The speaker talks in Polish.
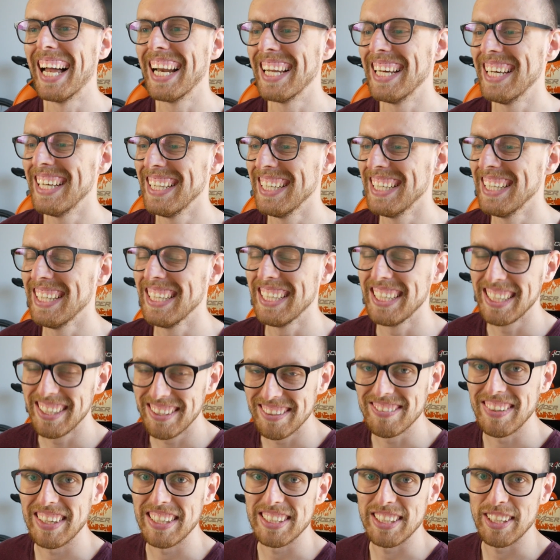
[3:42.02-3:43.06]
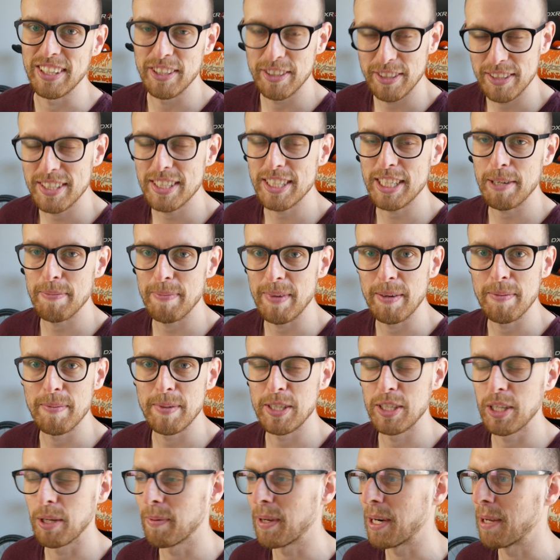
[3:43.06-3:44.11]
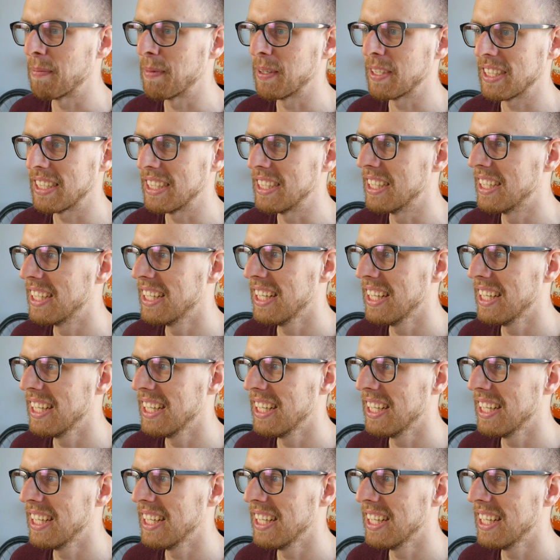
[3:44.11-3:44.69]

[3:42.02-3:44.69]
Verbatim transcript: ale wiecie, trzeba być dobrej myśli.